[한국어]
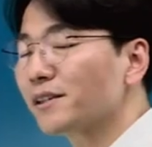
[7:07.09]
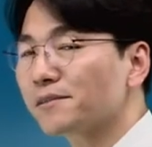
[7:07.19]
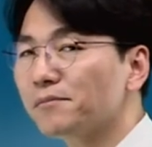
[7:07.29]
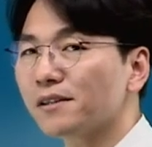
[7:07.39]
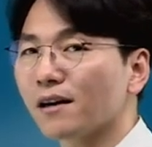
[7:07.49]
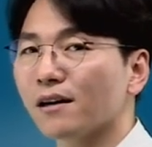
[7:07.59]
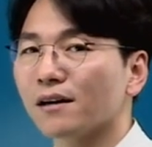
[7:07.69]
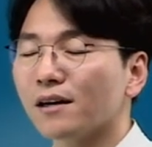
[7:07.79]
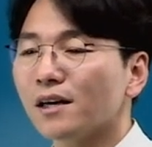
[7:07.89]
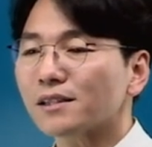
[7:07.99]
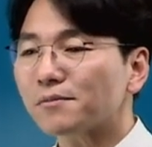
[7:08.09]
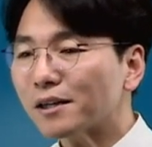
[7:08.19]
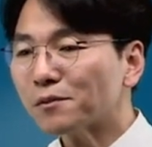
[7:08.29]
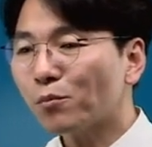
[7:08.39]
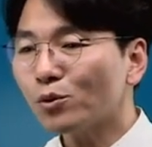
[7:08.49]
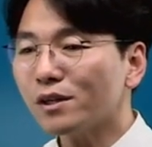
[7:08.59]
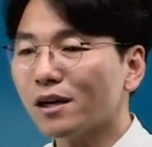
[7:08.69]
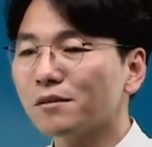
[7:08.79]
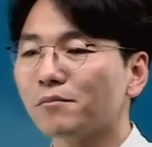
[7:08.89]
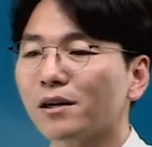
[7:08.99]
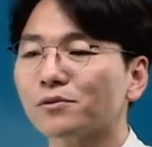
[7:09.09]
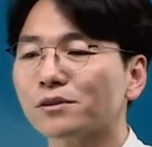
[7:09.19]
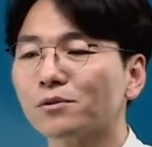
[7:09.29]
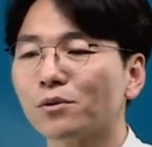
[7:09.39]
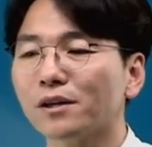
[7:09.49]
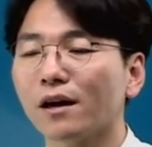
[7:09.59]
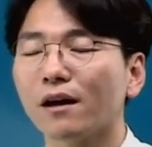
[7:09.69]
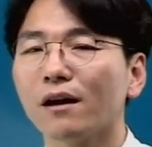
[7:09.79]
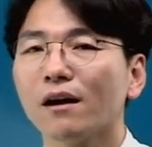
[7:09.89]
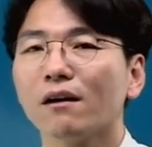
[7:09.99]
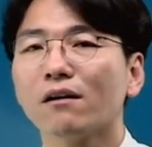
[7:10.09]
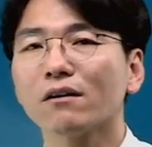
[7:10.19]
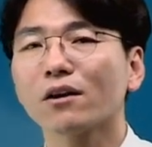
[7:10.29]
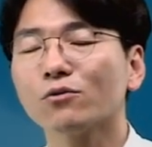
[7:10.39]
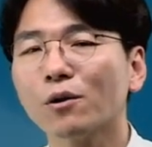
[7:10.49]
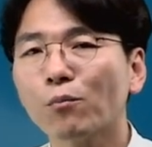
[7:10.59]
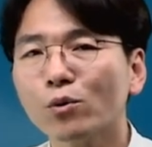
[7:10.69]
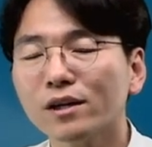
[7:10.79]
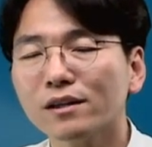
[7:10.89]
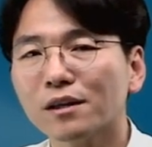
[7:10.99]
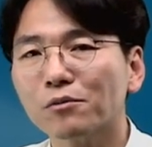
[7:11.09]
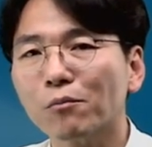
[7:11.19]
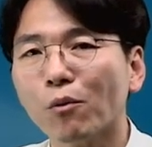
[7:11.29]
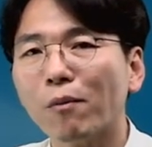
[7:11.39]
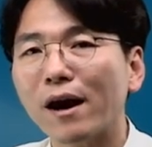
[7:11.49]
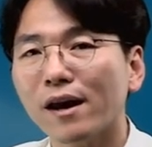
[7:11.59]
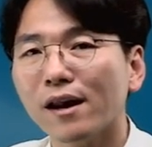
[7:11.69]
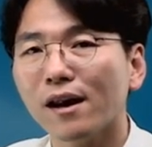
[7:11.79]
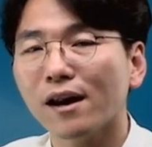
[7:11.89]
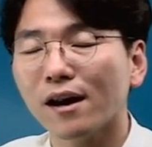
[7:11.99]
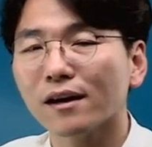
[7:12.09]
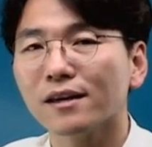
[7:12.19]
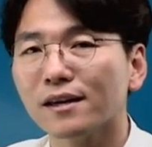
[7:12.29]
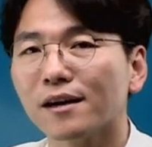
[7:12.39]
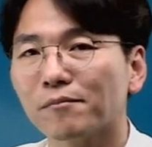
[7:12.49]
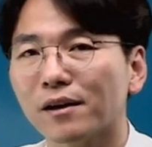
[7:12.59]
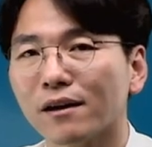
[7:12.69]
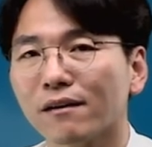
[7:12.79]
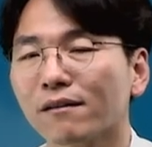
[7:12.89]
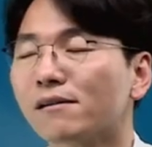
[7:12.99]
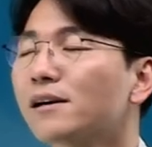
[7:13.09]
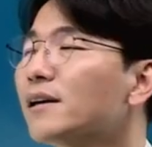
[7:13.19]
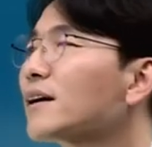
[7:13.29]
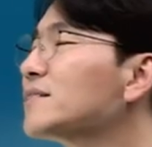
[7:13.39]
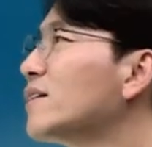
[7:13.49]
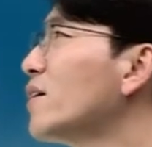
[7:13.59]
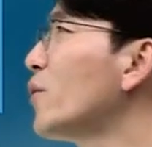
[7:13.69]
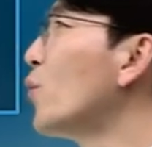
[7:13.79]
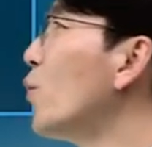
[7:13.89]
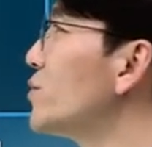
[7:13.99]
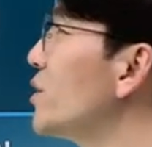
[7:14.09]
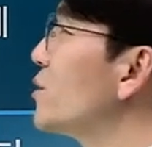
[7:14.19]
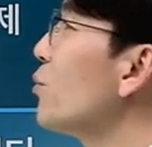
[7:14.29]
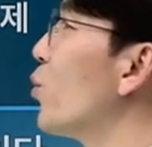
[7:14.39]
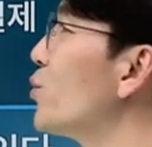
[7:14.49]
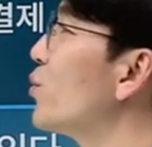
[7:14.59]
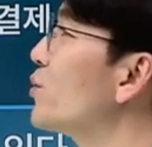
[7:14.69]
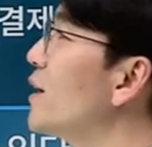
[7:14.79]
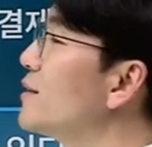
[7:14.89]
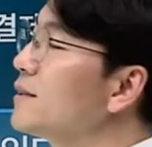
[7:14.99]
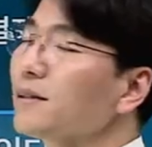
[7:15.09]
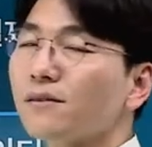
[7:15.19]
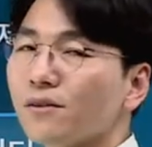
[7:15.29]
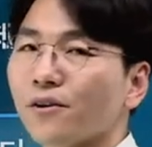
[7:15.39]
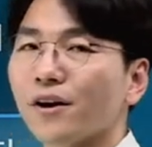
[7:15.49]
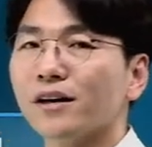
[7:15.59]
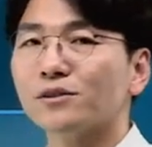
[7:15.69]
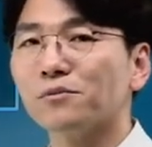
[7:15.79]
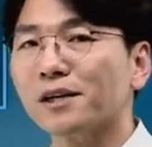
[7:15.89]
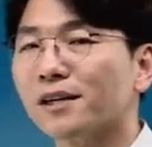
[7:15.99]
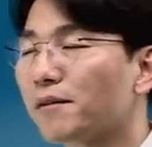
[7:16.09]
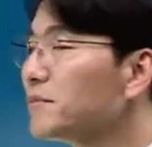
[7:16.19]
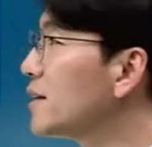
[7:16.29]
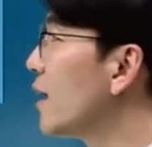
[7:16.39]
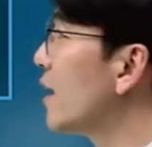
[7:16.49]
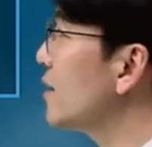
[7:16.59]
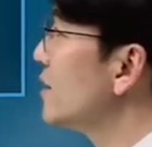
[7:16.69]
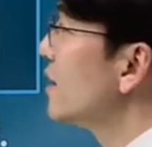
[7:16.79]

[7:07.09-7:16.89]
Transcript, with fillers: 말 씁니다. 스마트폰이라는 말도 쓰고 이게 어, 결국에 폰이기 때문에 모바일 기기란 말이에요. 그래서 이 용어들이 좀 혼용되는 그런 경향이 좀 있긴 합니다.